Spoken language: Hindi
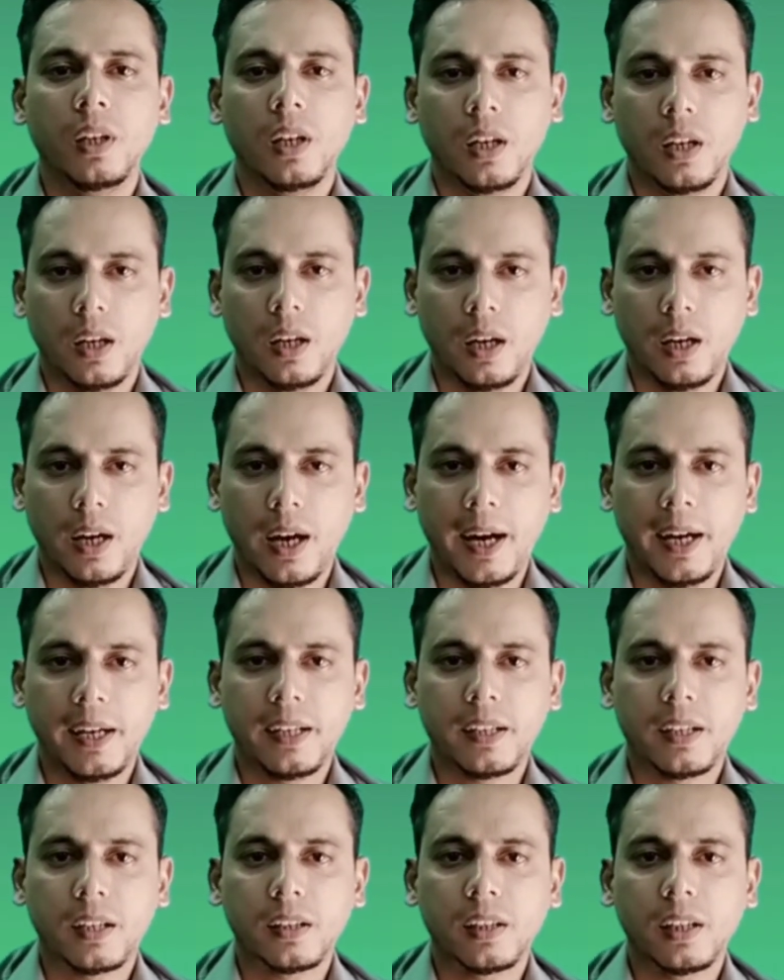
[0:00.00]
ऐड
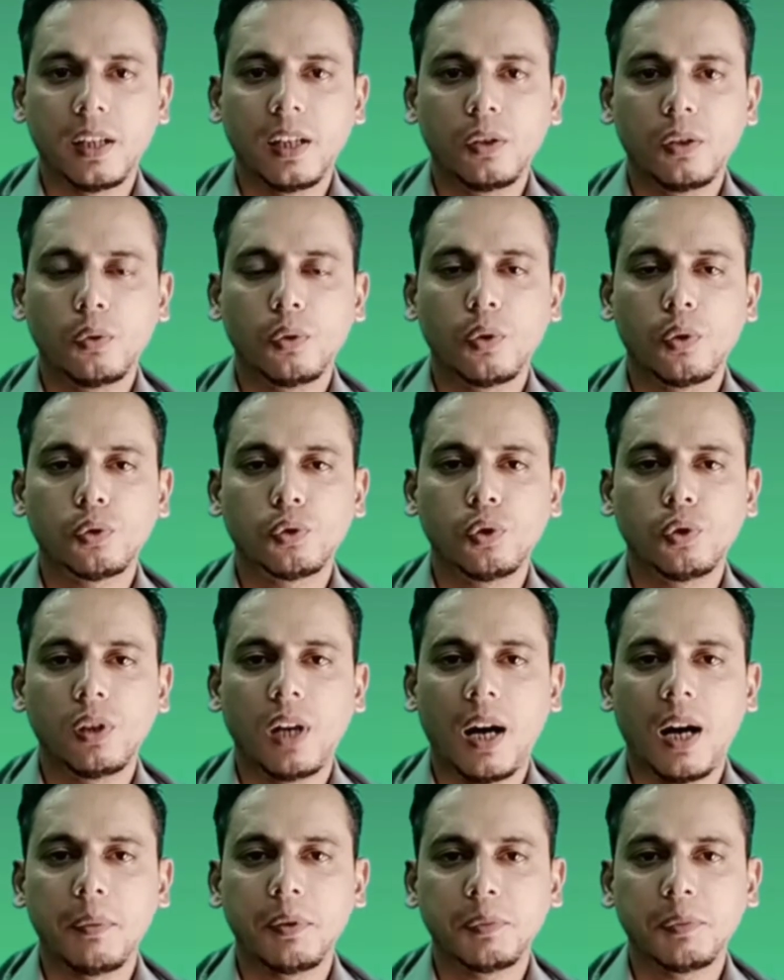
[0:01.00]
करते हैं तो दोस्तों
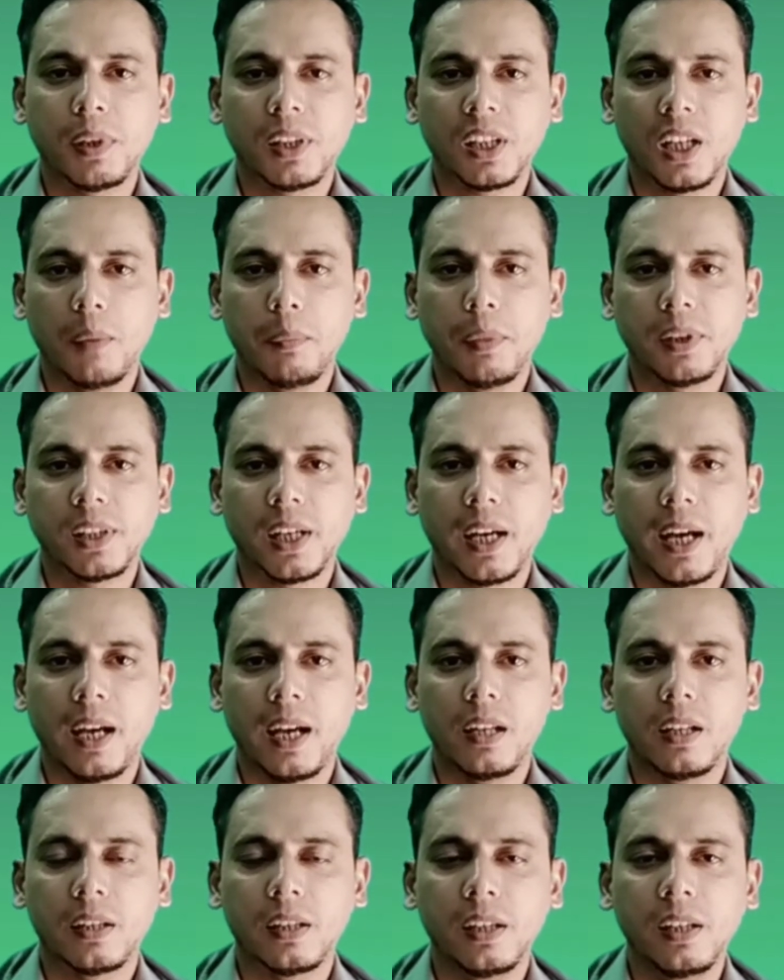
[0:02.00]
आप इस बात का हमेशा
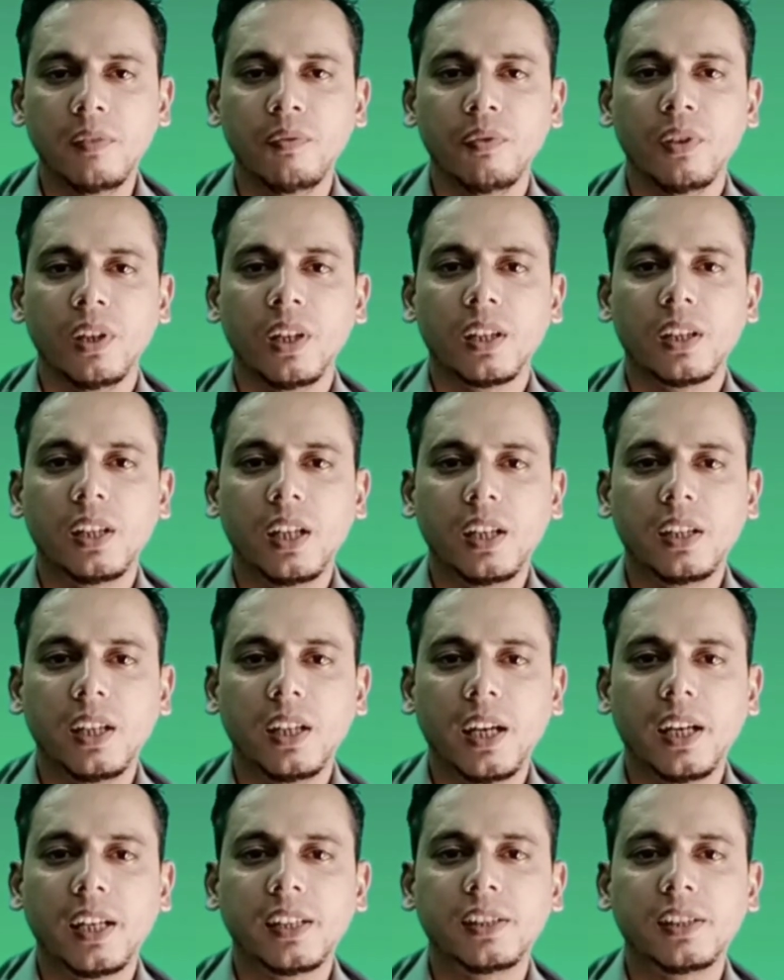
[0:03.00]
ख्याल रखिए कि ये
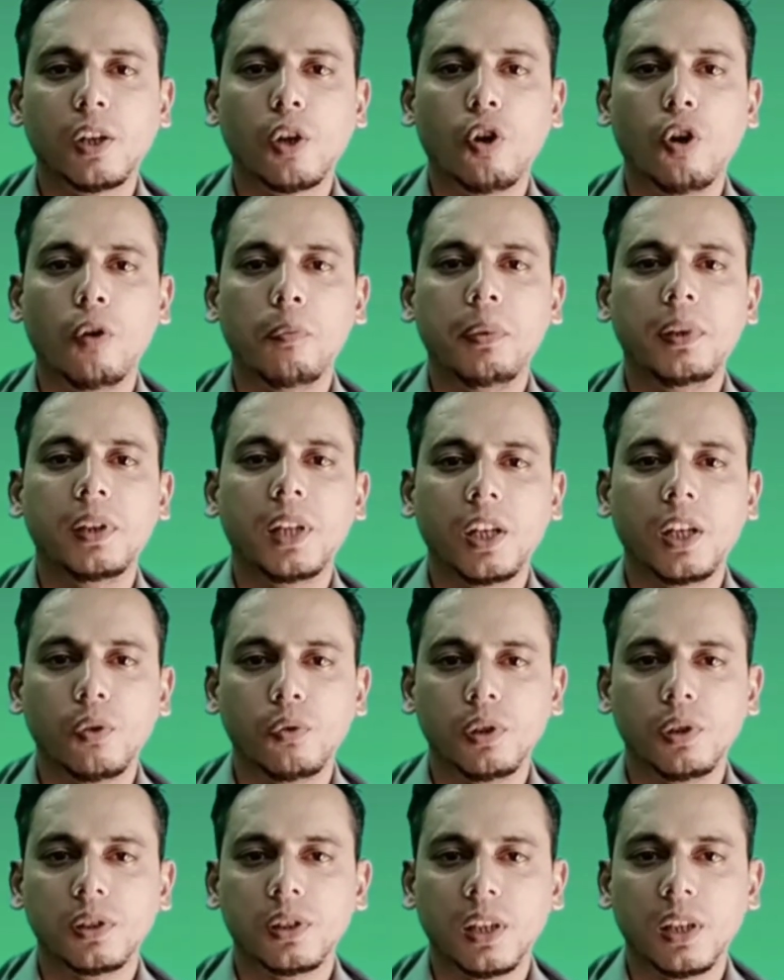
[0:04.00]
किसी की कॉपी नहीं
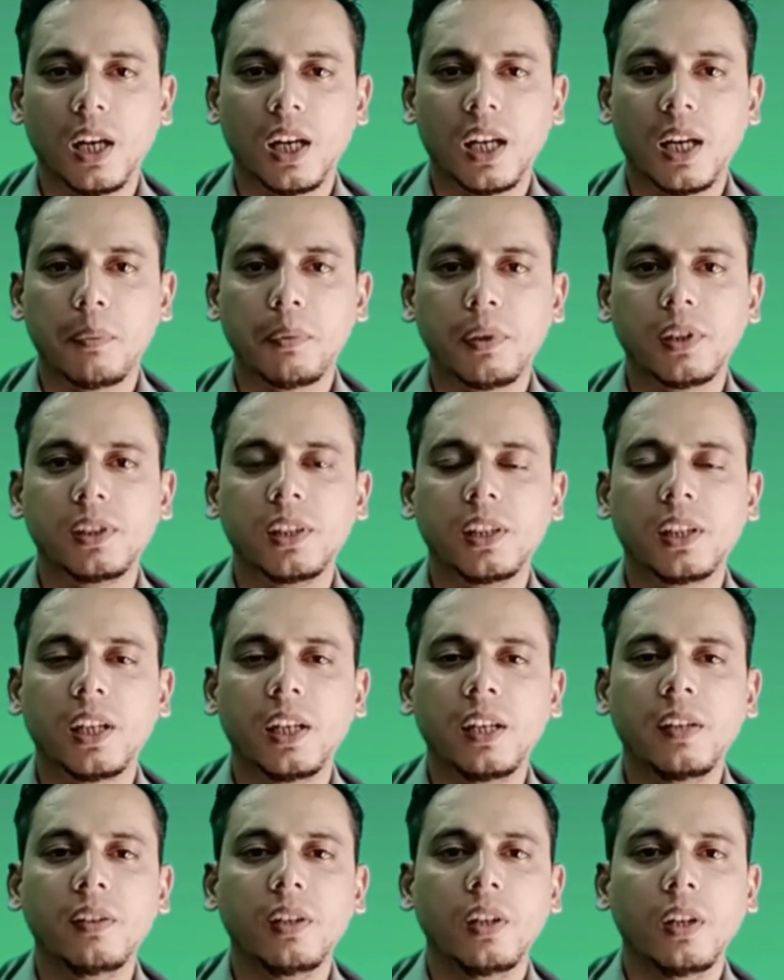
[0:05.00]
होनी चाहिए अगर आप किसी
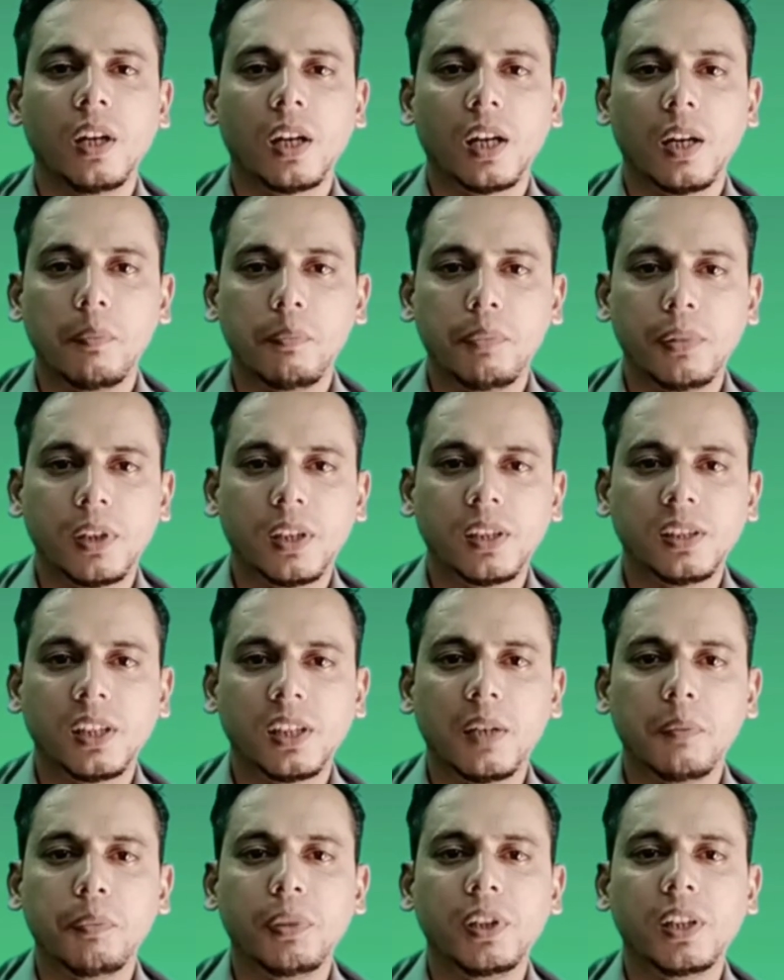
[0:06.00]
की कंपनी किसी
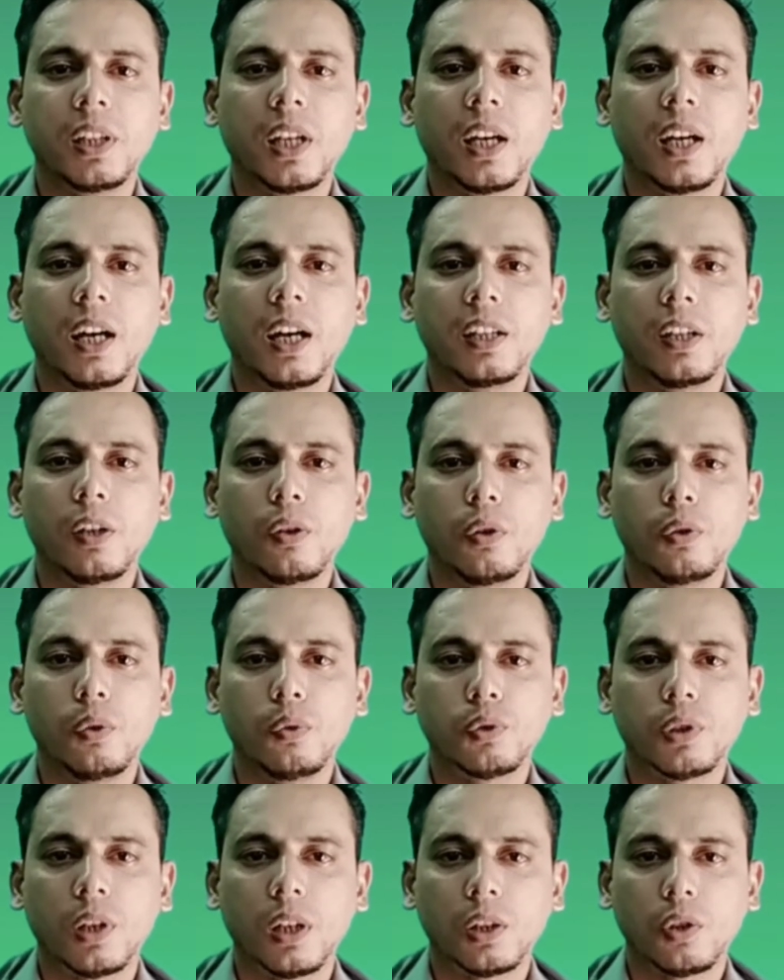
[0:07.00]
कंपनी की गाने को
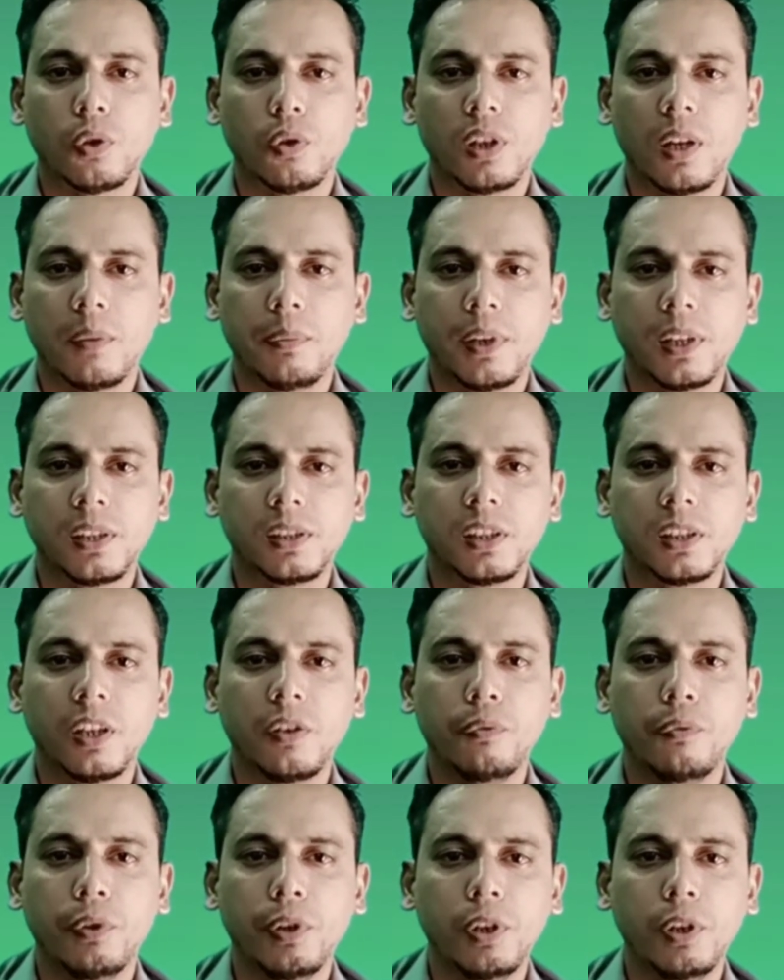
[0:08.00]
यूज़ करते हो या फिर किसी की
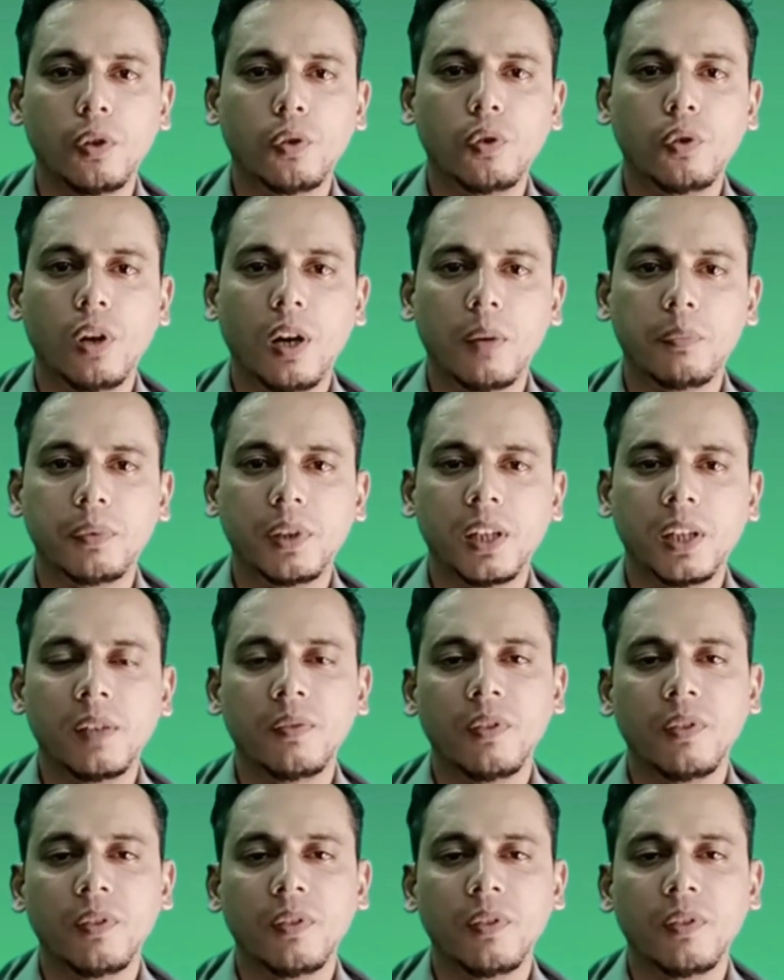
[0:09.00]
वीडियो को अपने